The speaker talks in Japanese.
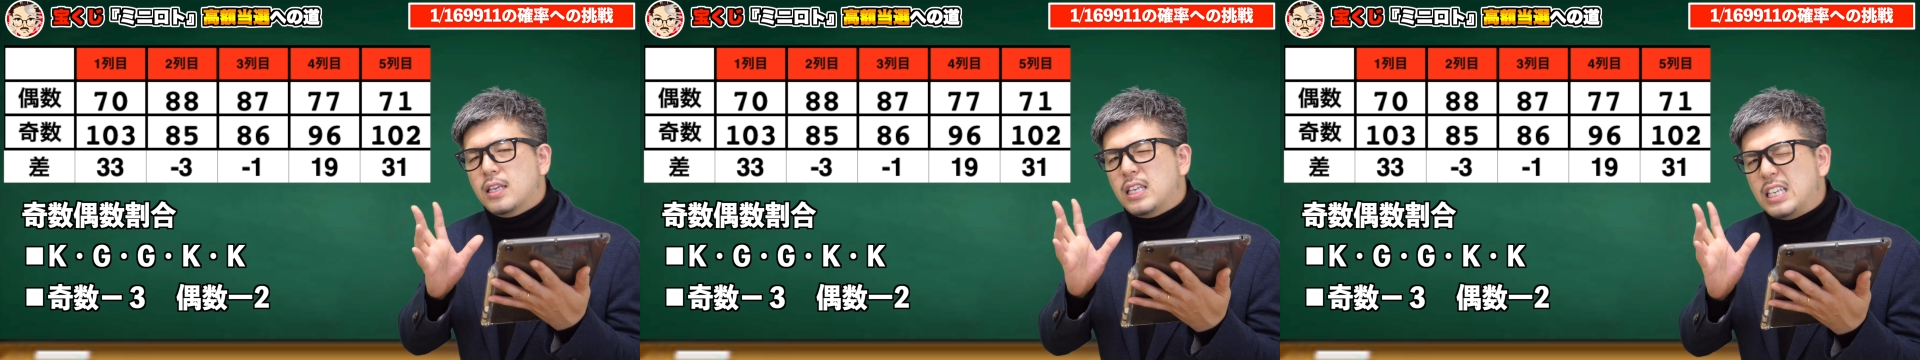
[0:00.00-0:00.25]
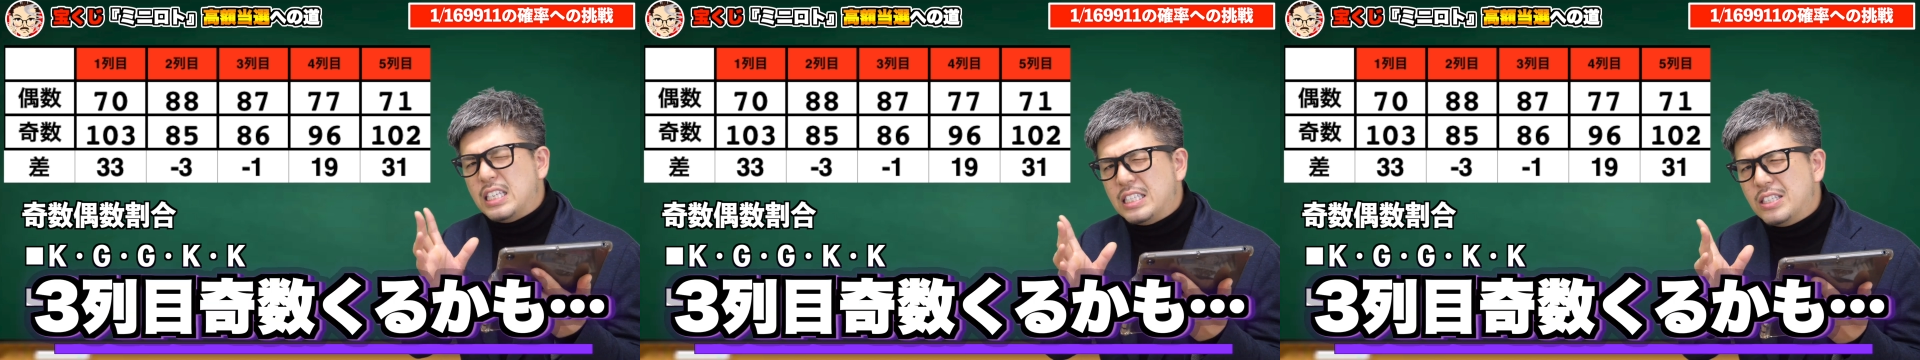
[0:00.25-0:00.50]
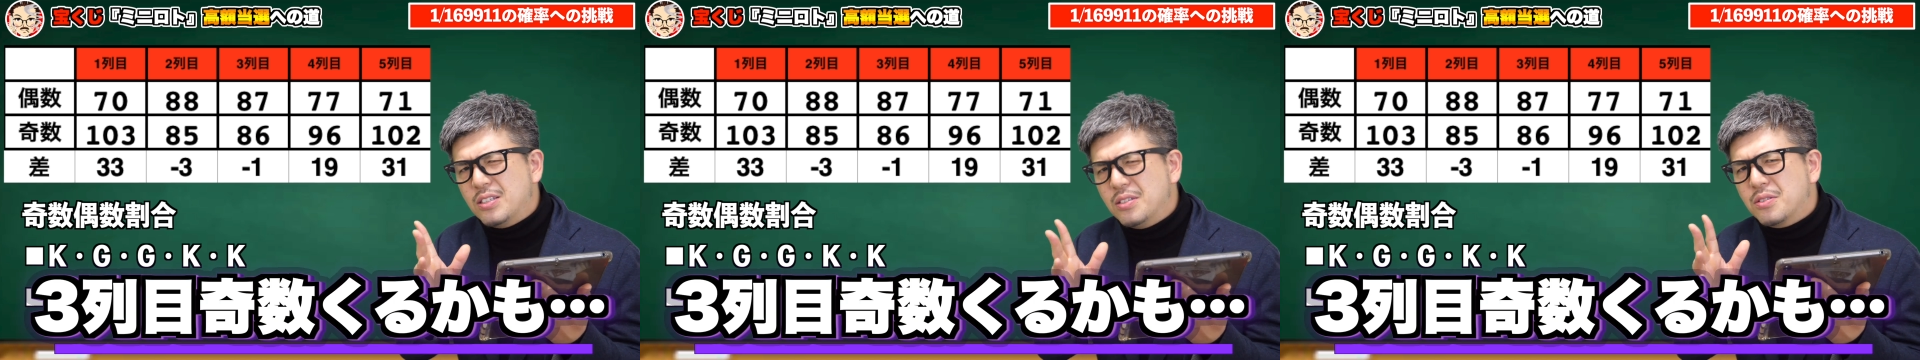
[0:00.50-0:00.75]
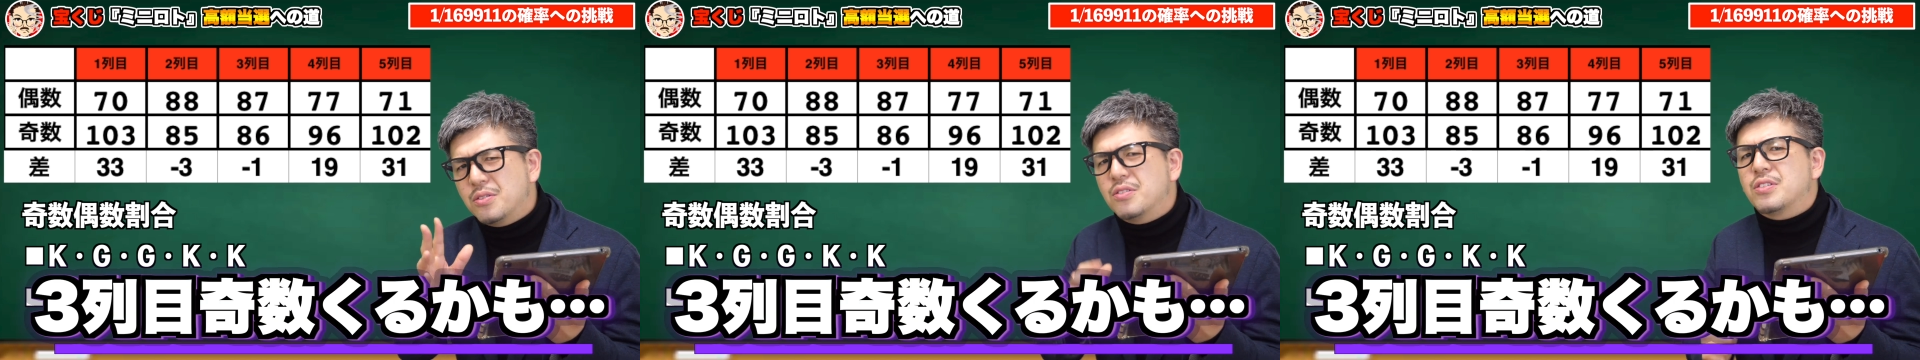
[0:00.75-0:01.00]
奇
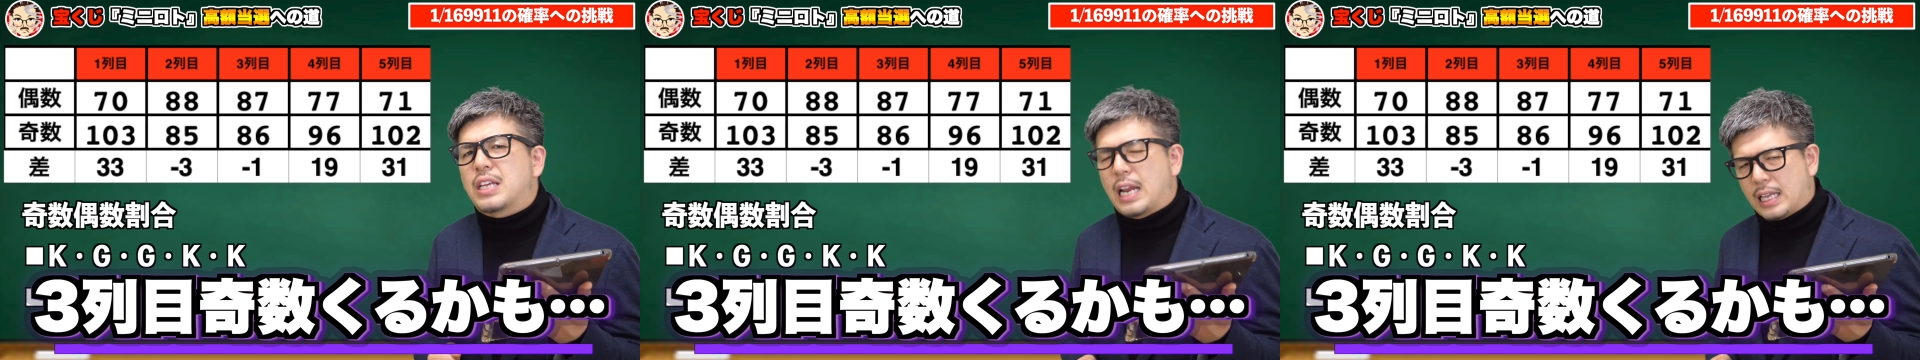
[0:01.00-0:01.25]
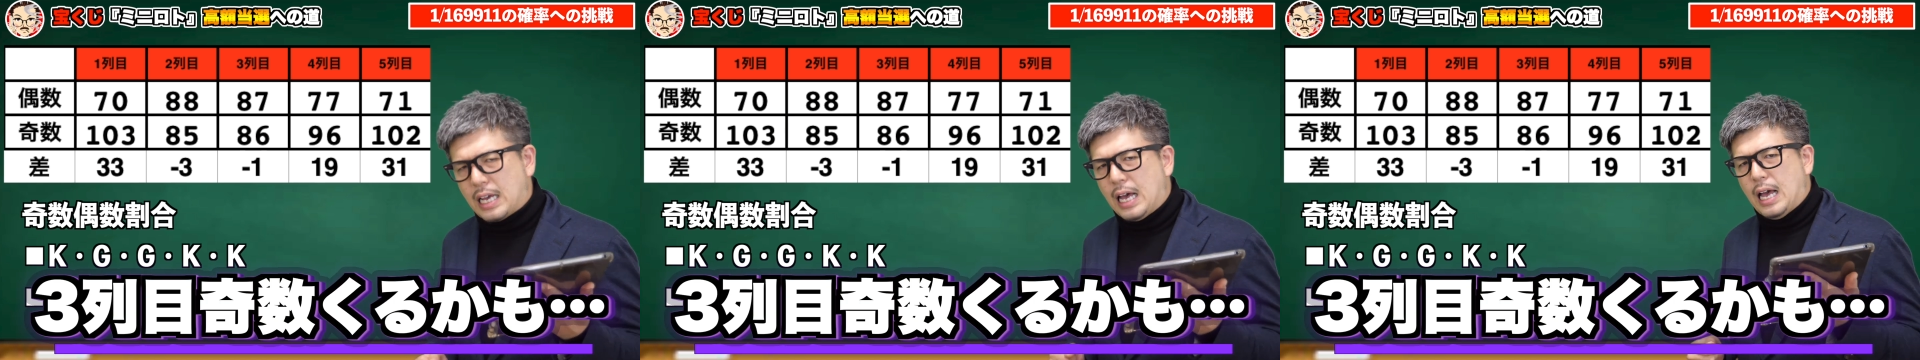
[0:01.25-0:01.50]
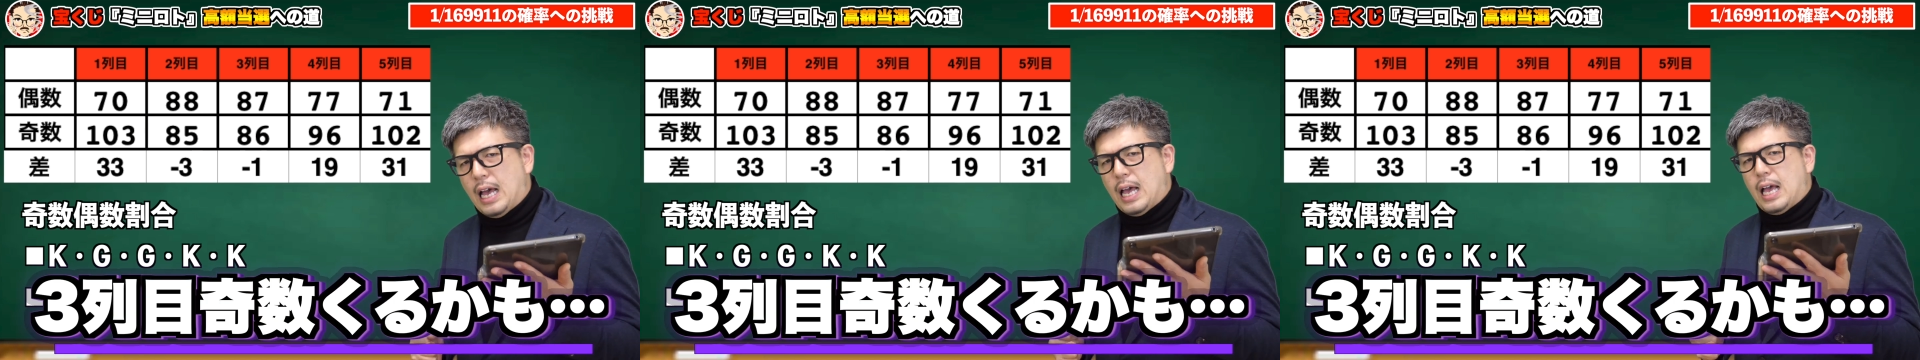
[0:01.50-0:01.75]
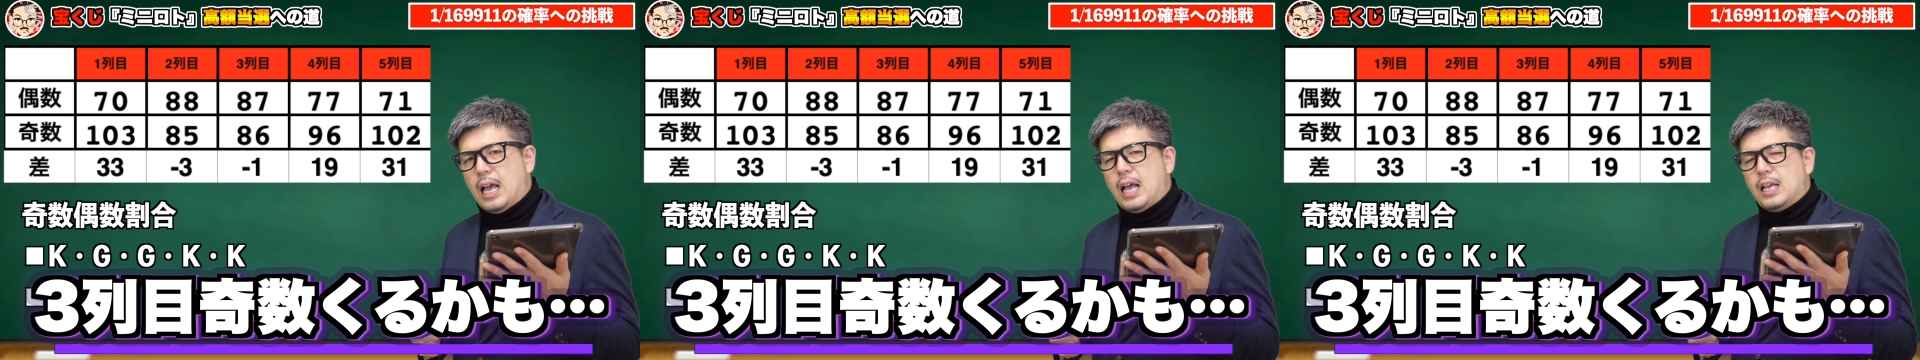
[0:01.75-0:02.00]
数来るんじゃないか。
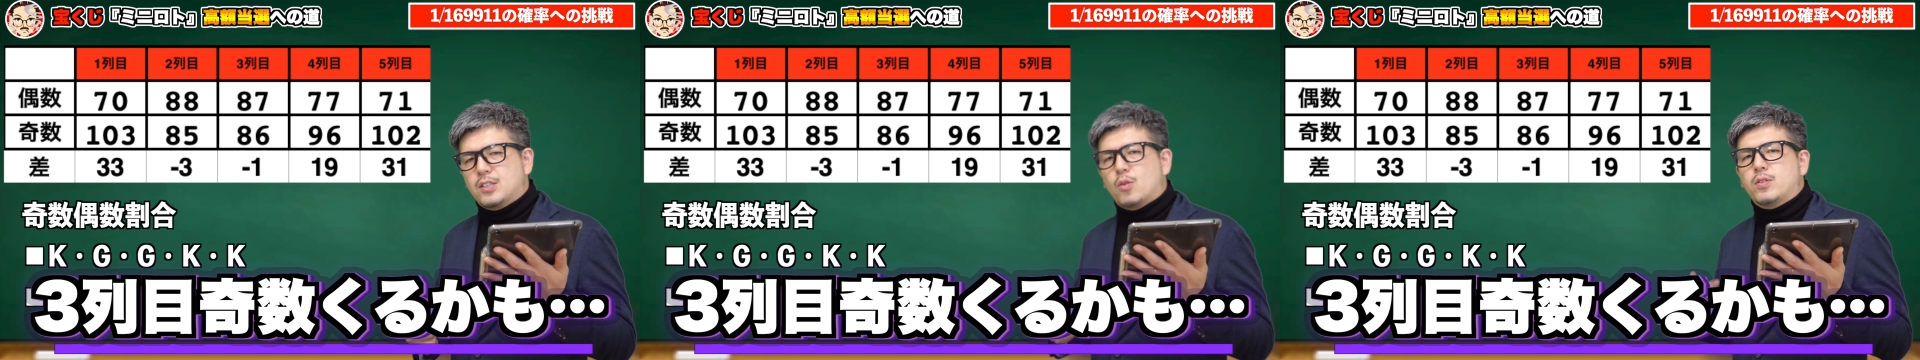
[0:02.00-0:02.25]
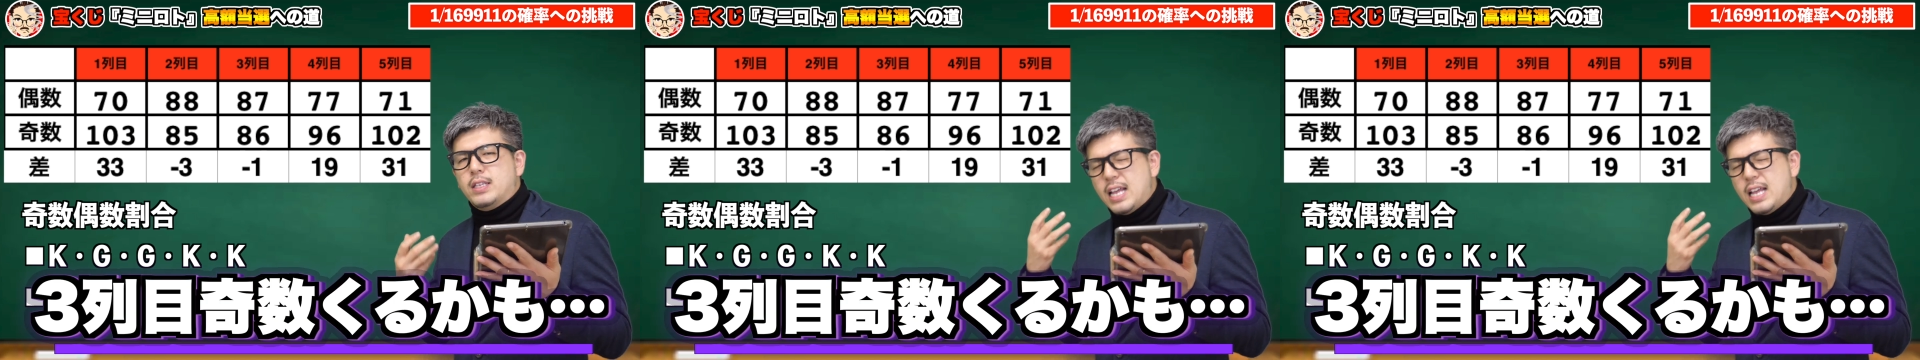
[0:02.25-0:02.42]
そう、